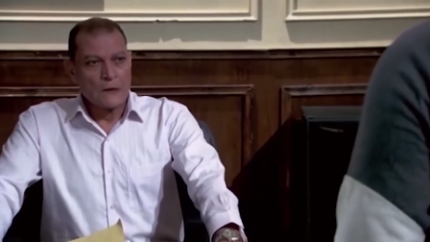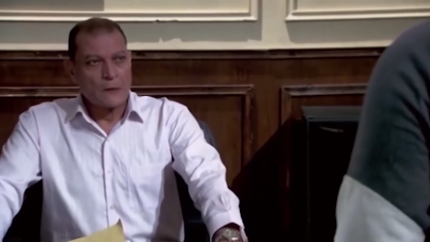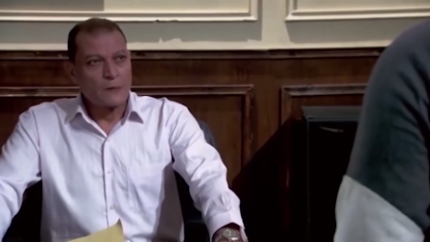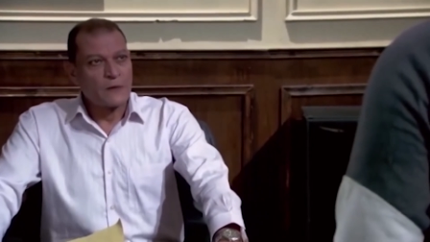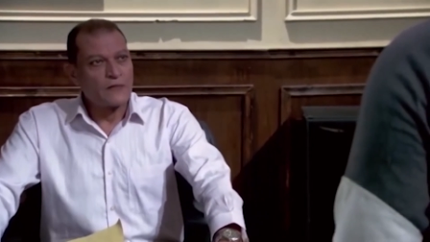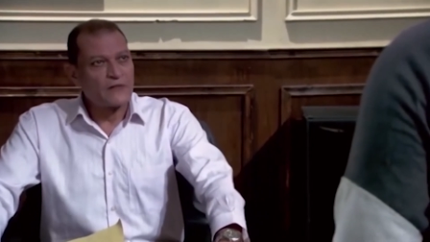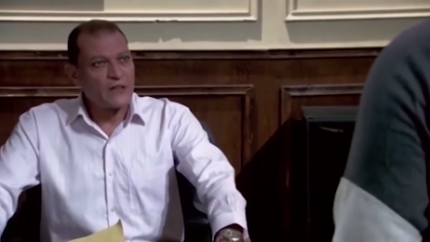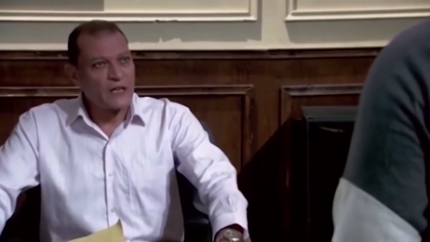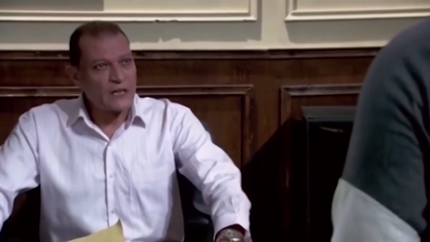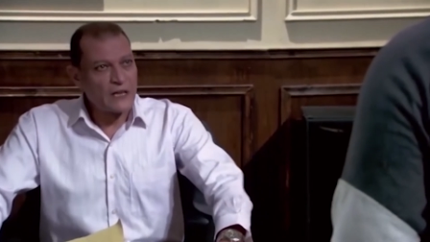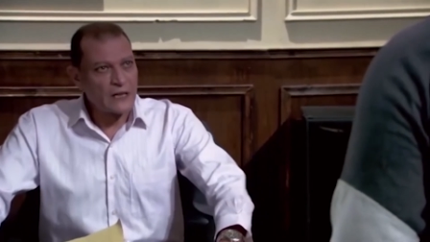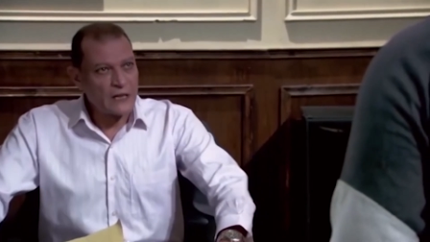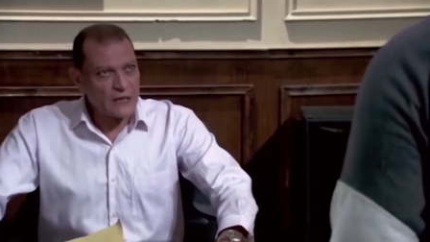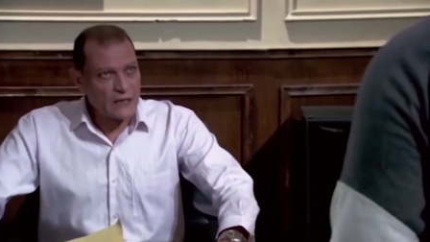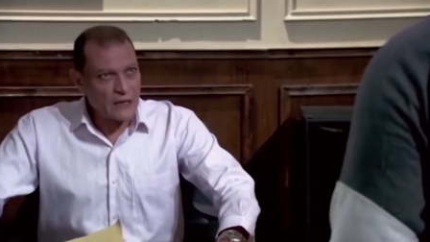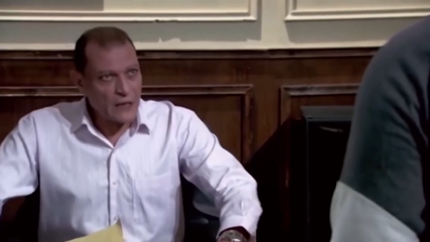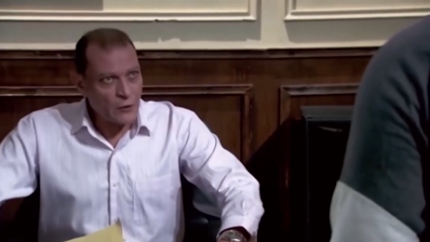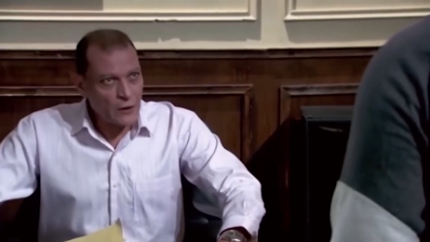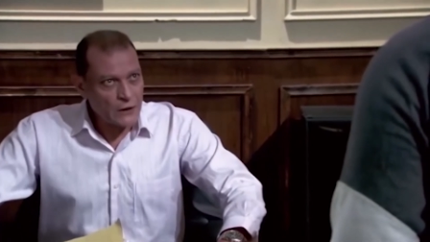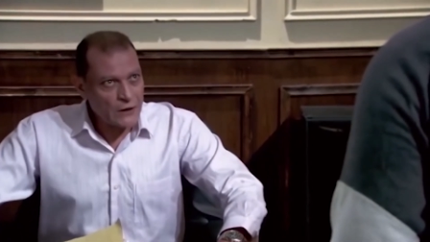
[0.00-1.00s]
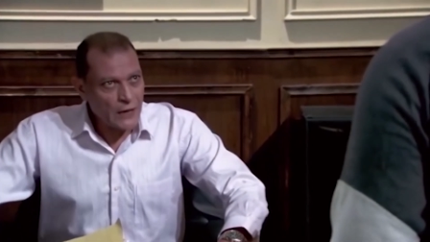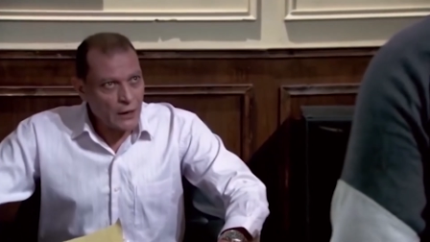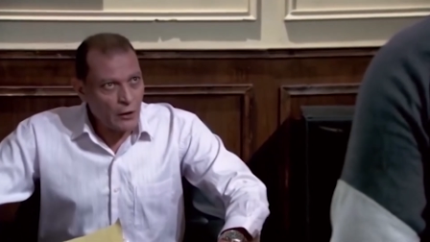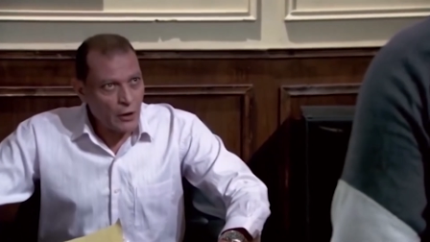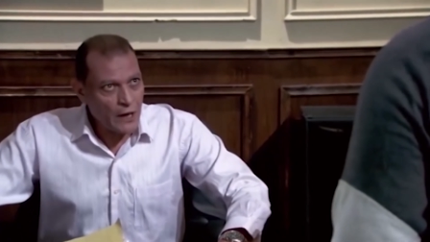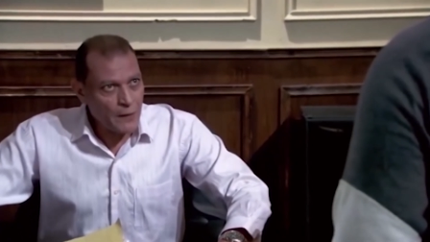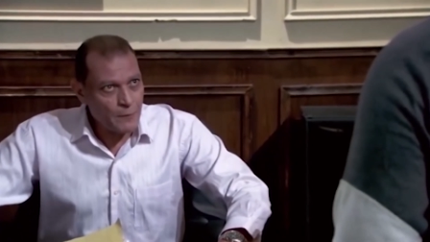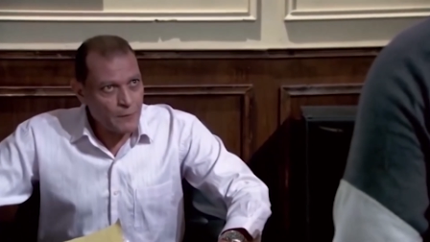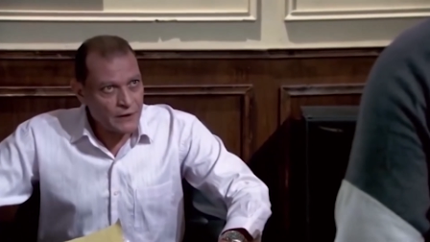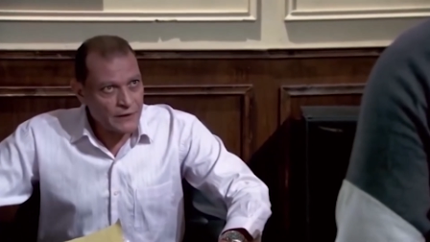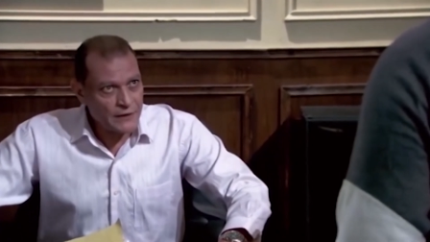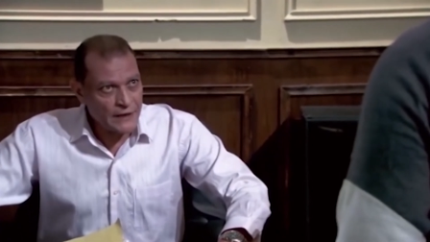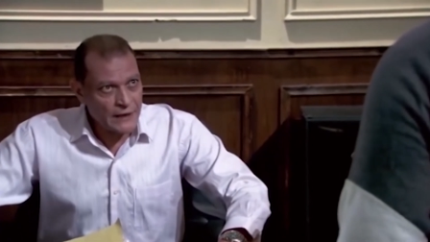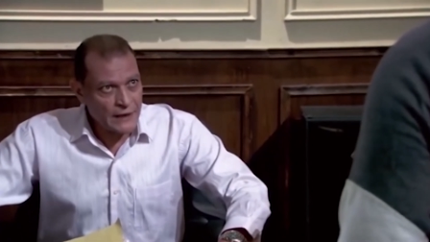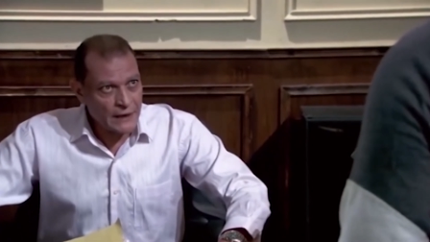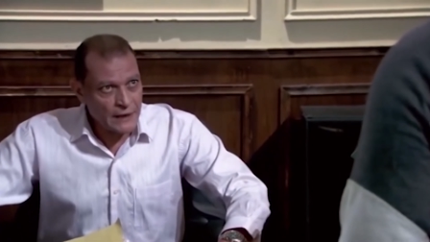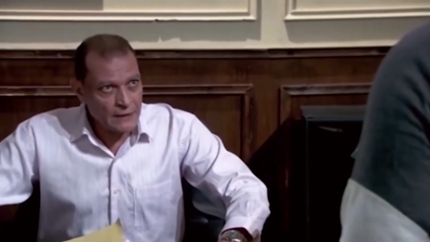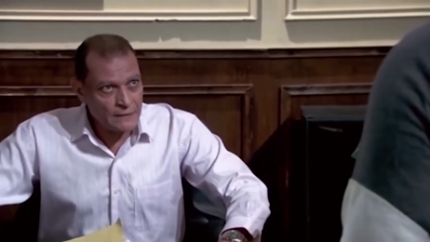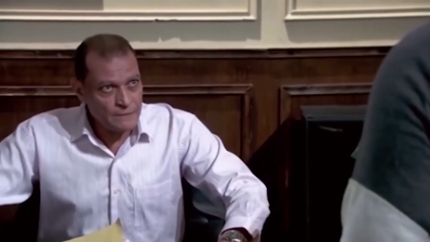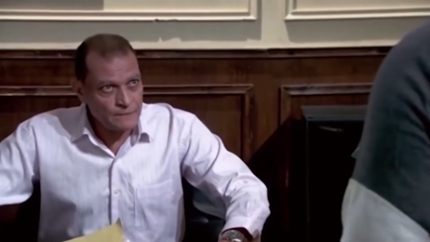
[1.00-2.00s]
طب تفتكر كده الواد ده لو حب
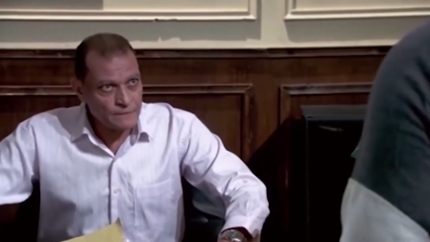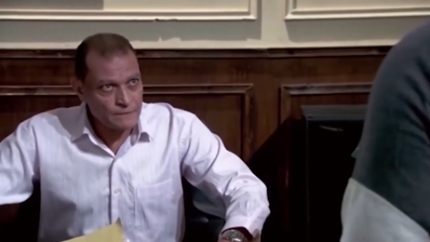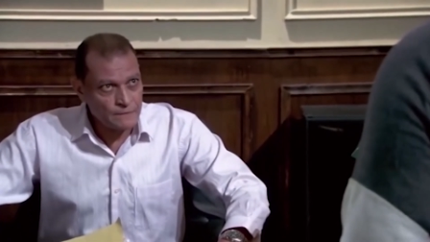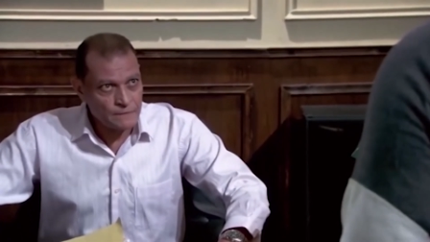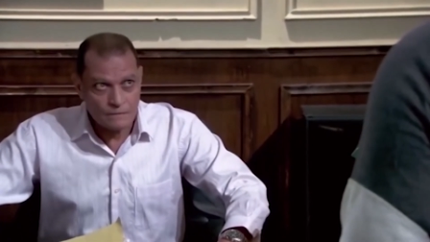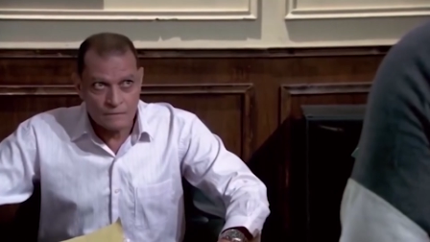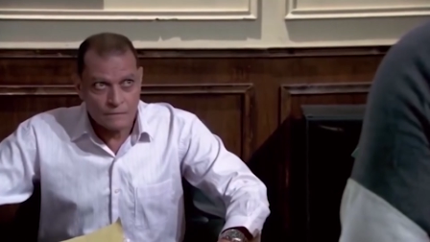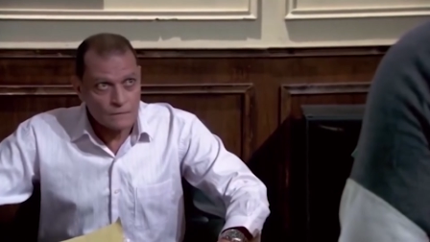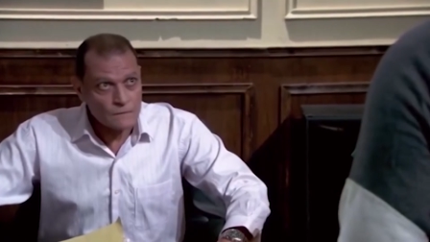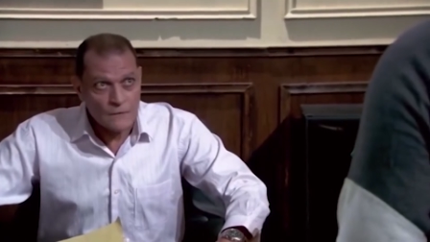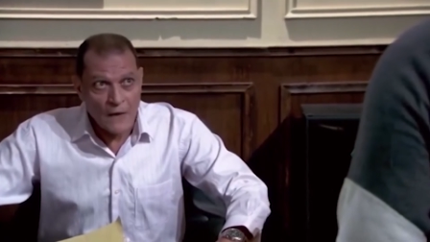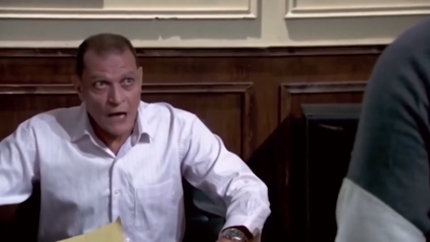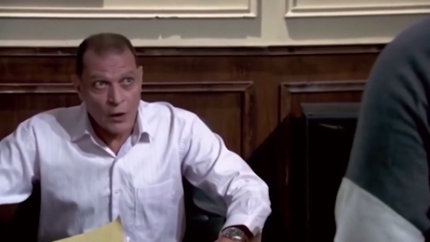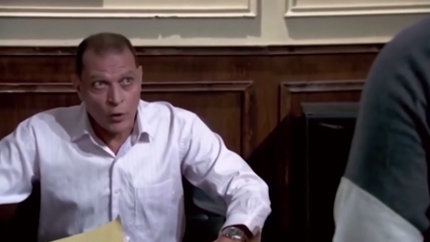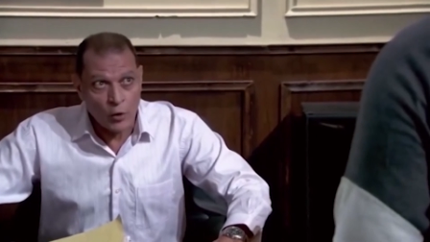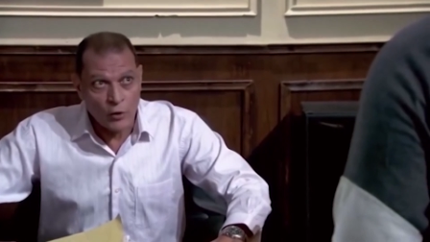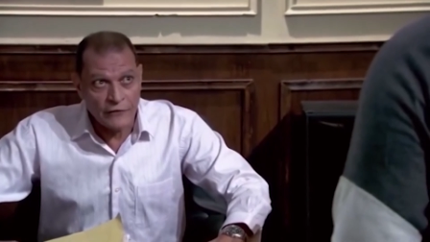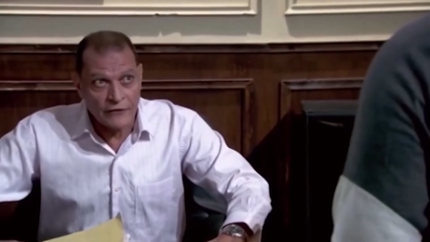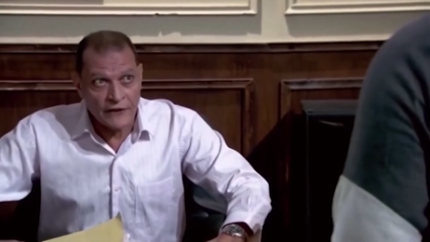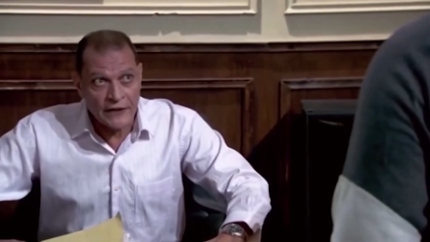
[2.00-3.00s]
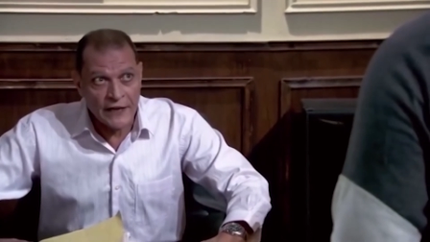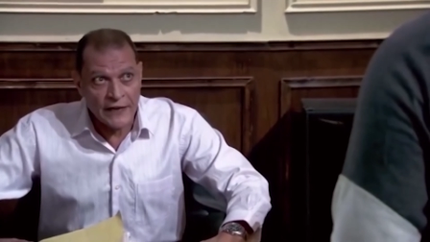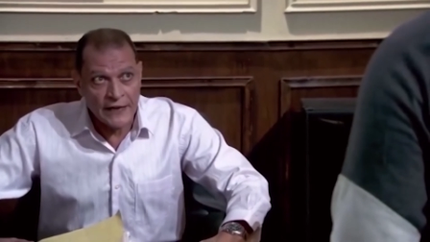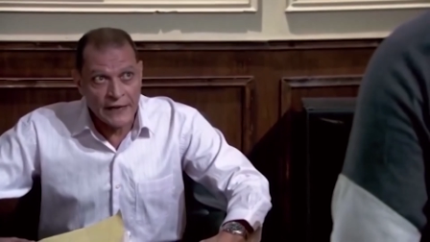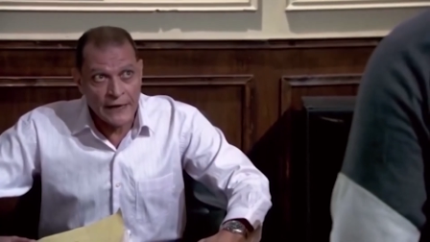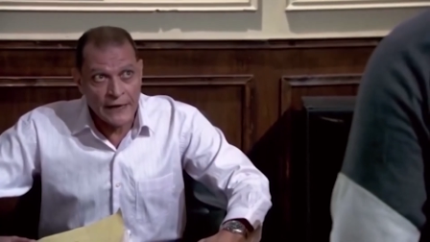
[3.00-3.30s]
يتدارى هيروح فينك يا